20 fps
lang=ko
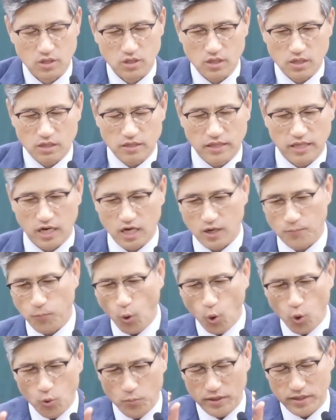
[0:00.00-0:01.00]
내가
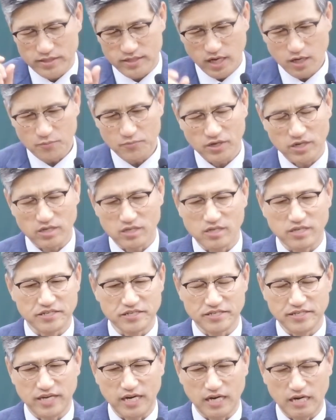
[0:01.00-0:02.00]
복음에 생명을
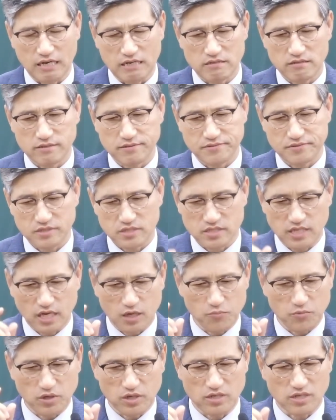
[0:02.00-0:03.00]
거느냐,
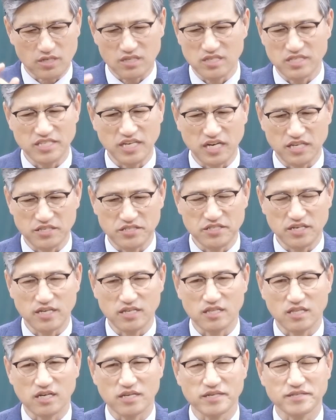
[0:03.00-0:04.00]
생명을 걸지 않느냐에
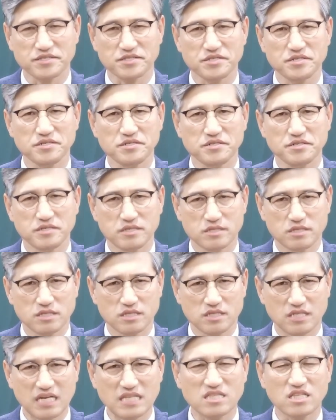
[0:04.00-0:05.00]
따라서
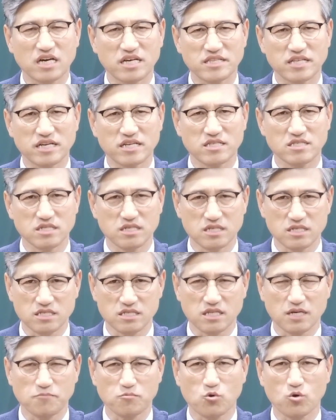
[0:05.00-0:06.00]
나타나는
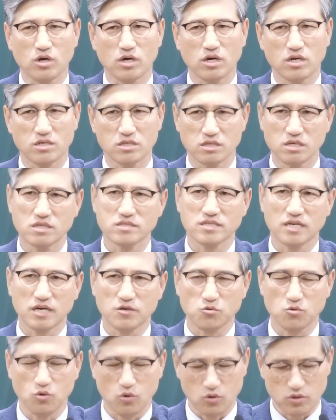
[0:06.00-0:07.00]
응답과
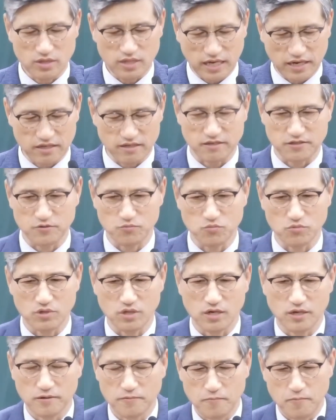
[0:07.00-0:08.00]
역사도 다를
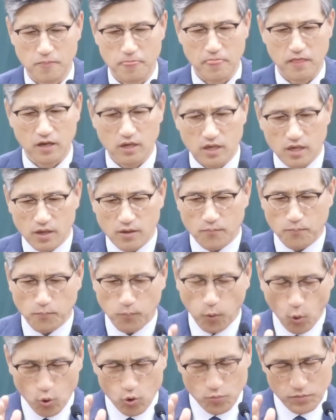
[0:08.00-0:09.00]
것입니다.
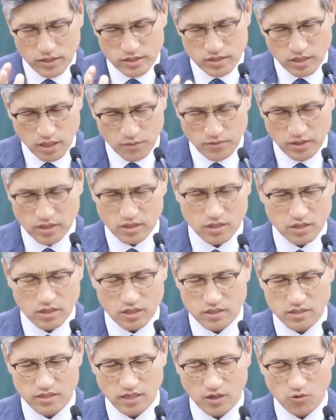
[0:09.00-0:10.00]
복음에 생명을
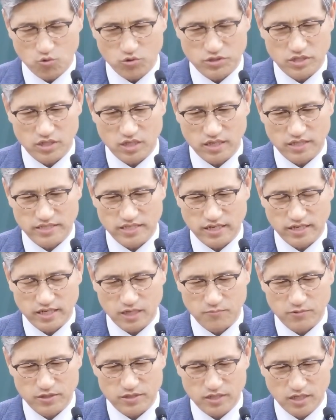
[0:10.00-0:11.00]
걸지 않고
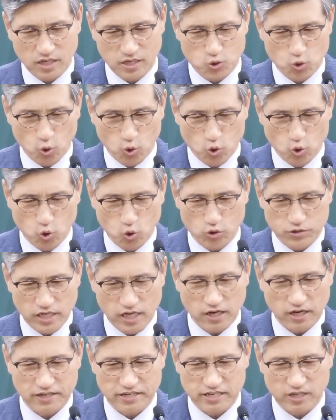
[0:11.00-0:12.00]
신앙생활하면 제가
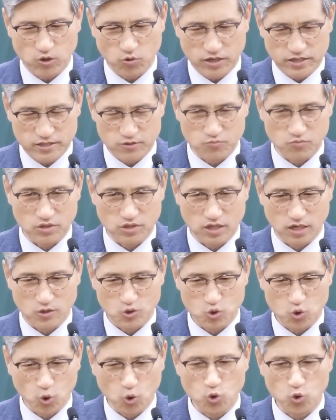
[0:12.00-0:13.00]
종교생활이라고 했습니다.
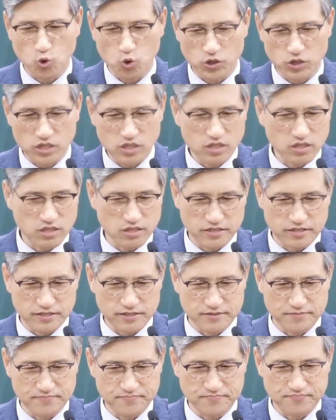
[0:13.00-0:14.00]

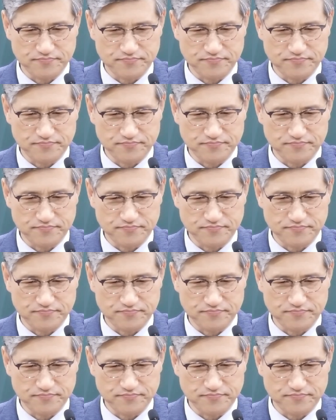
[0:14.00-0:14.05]
종교인들은